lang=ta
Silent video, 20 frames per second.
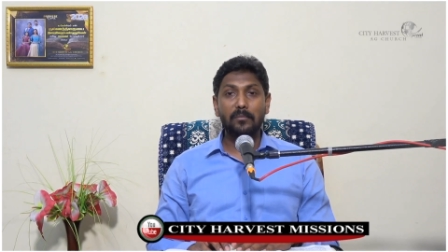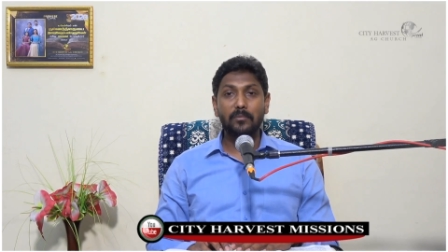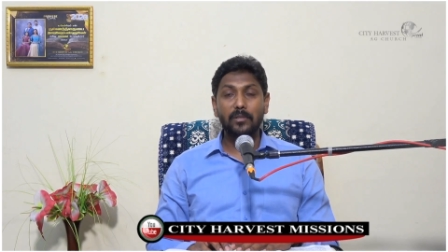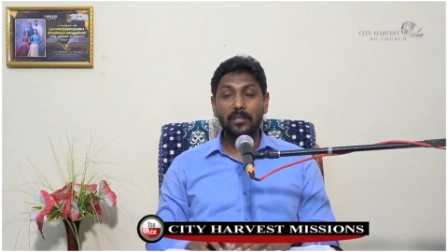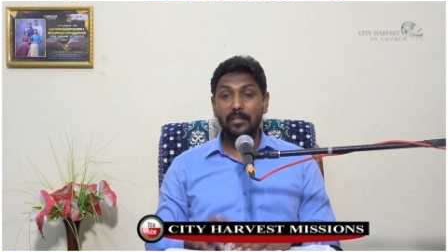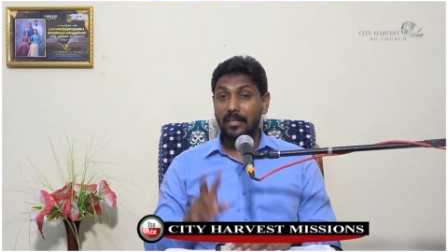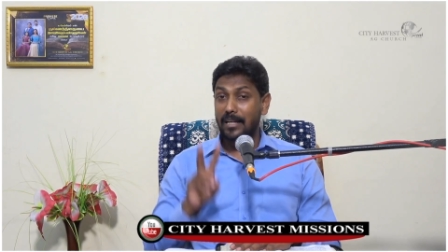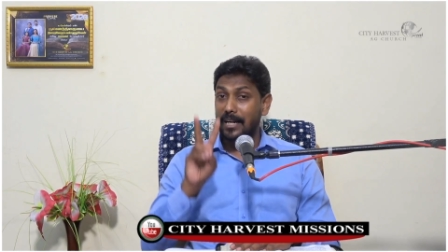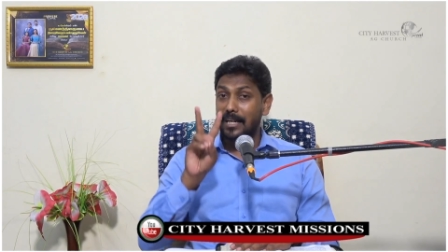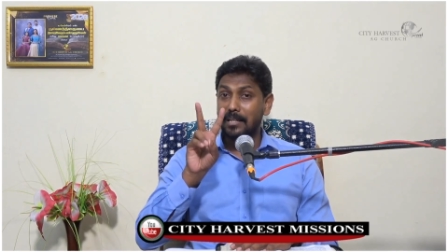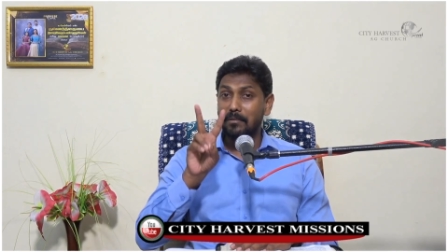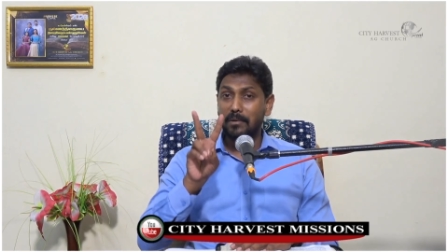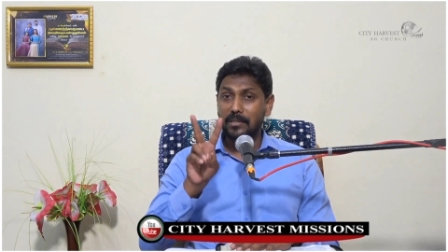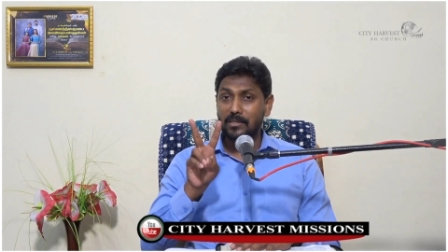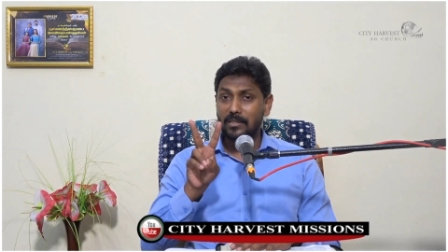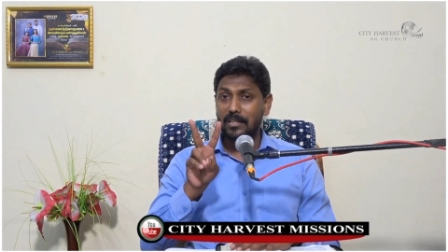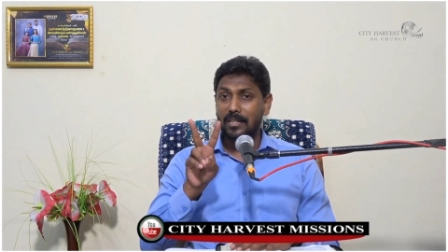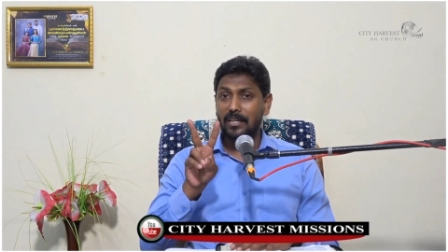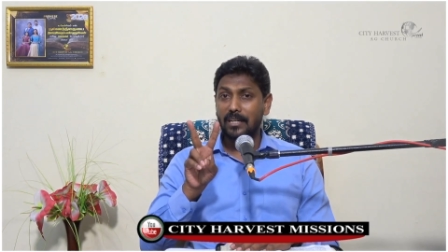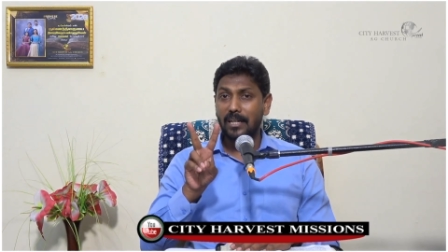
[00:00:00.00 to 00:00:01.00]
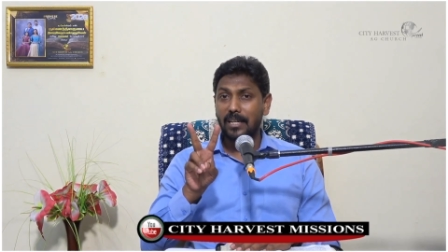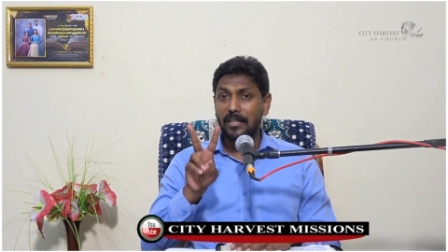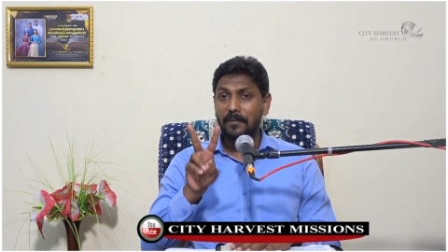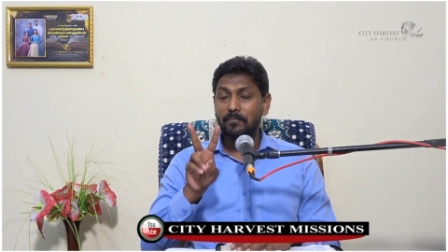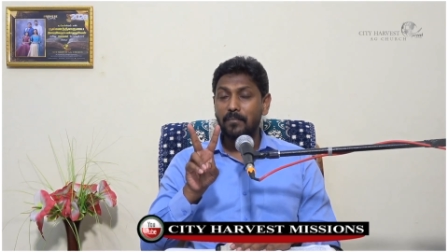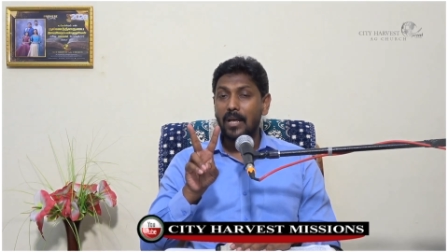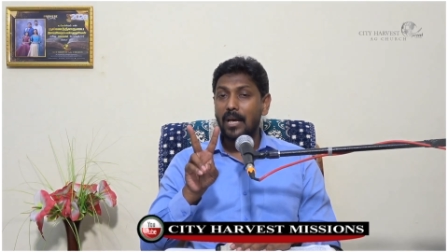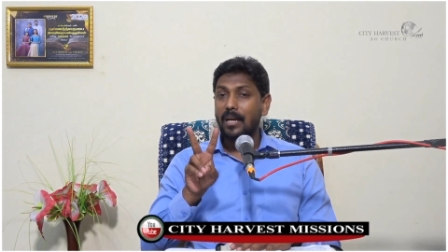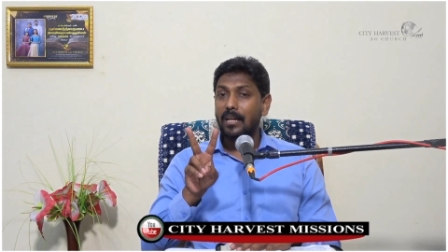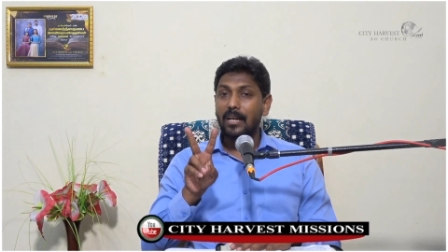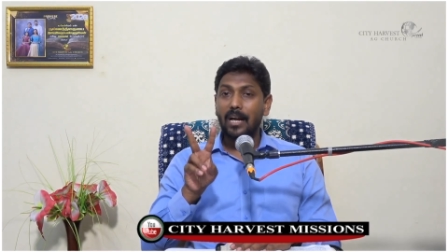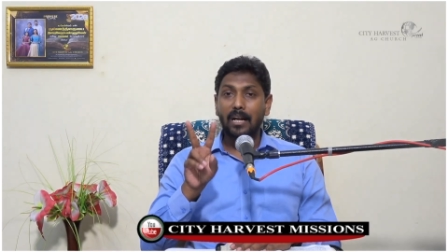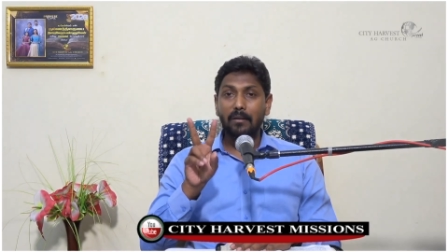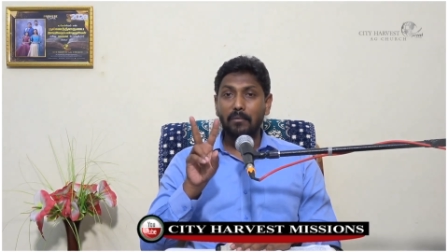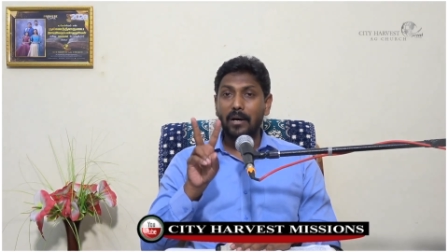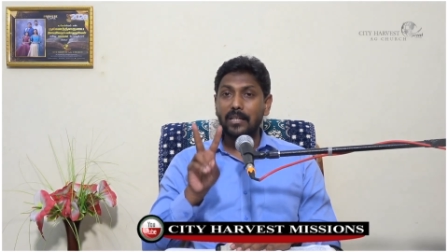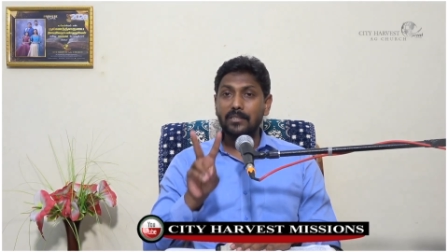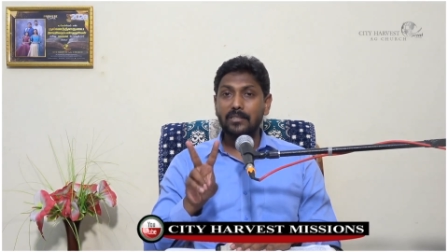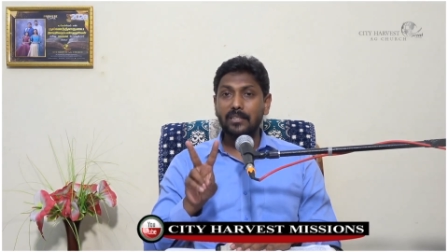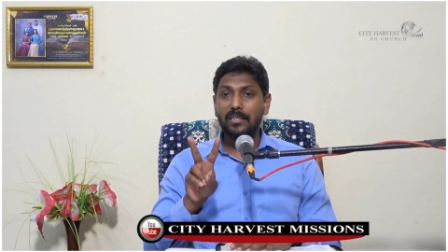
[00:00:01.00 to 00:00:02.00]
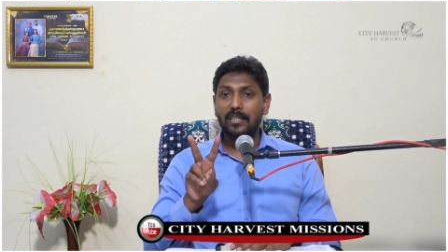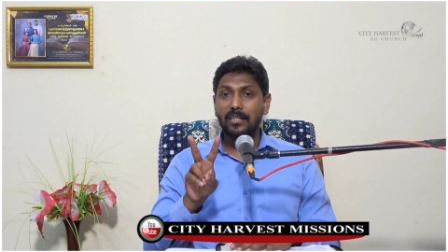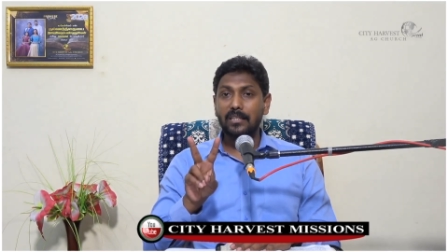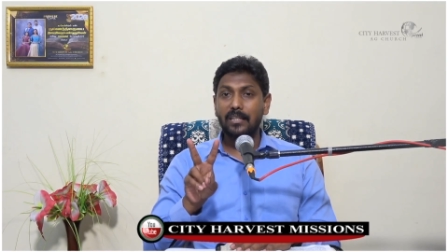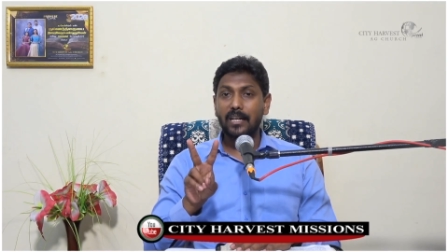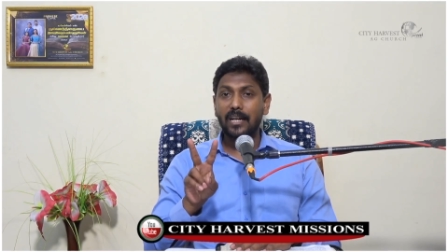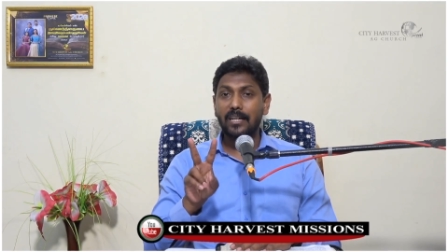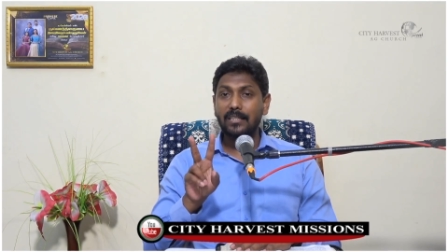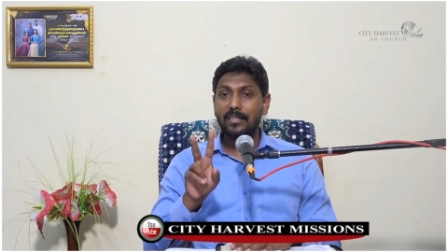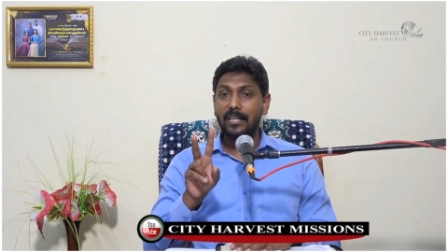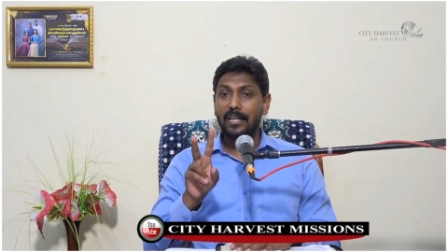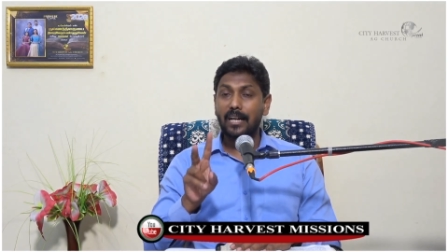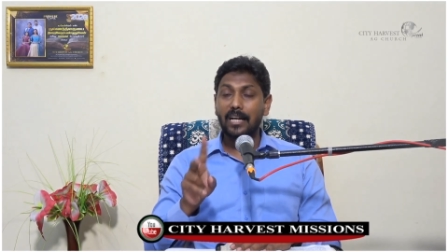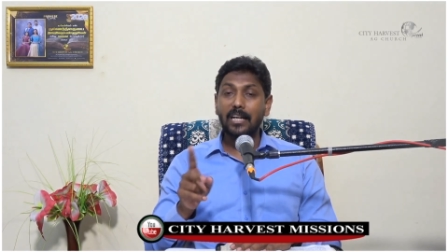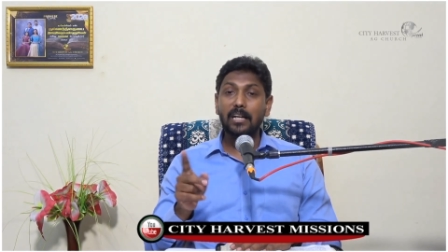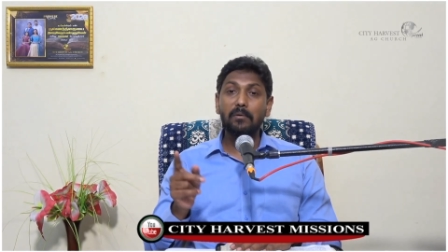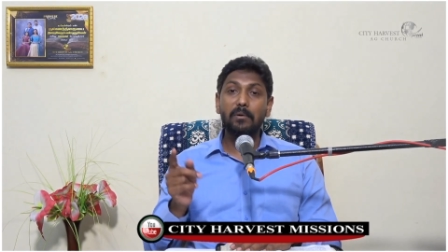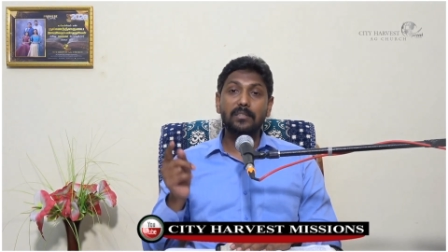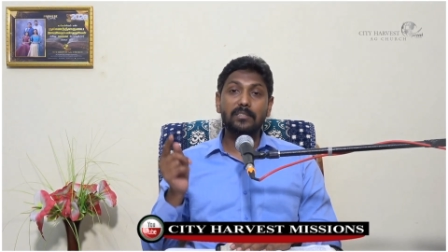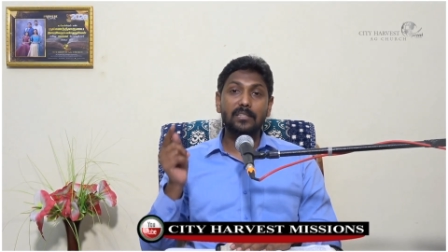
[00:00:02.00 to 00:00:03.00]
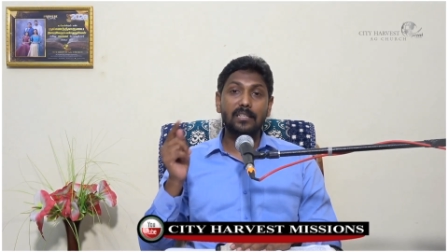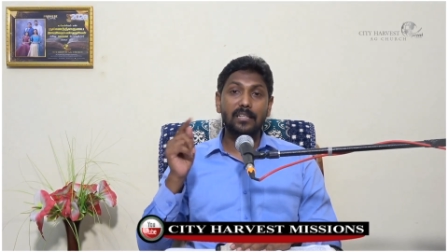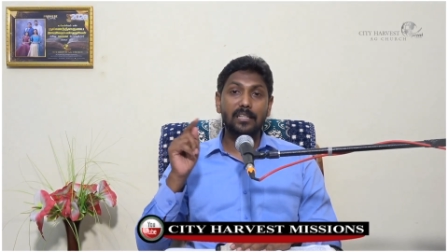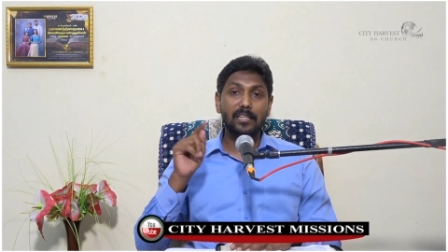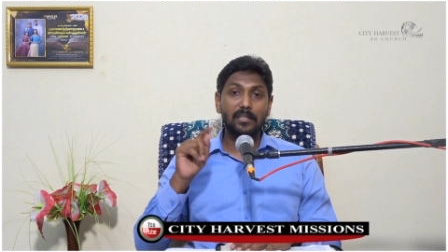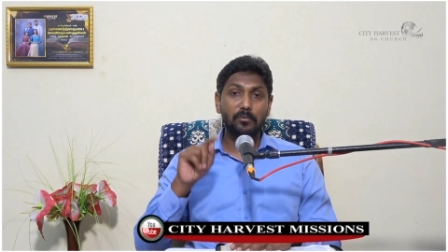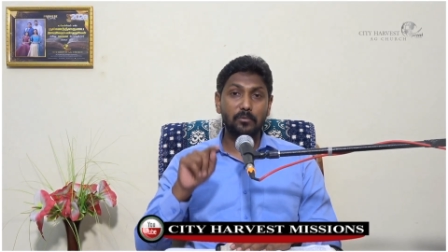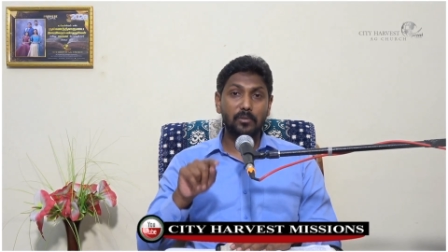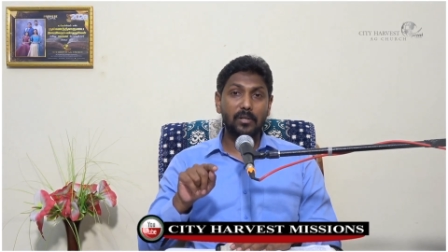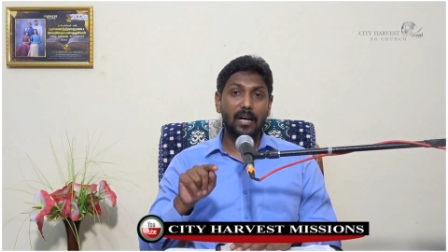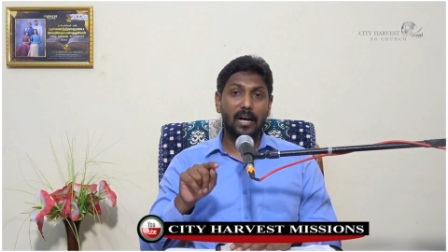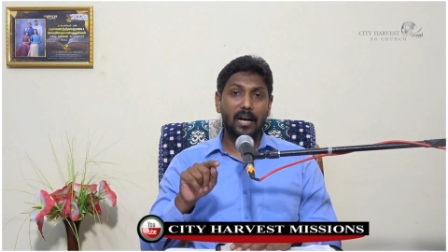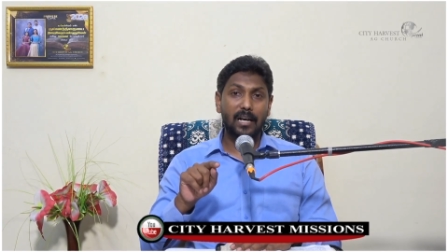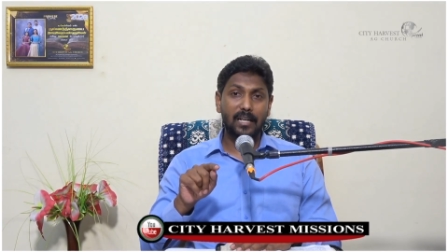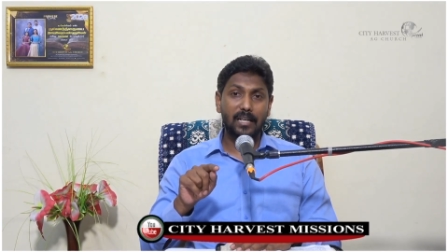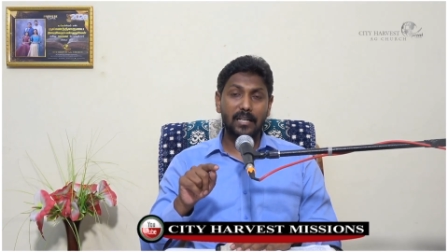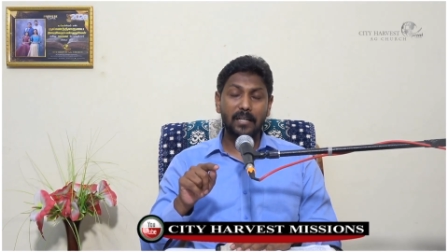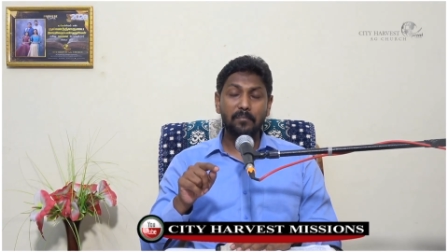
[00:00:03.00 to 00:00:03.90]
முடியும் இரண்டு வசனங்களை நான் வாசிக்கின்றேன் இந்த இரண்டு வசனங்களின் ஊடாக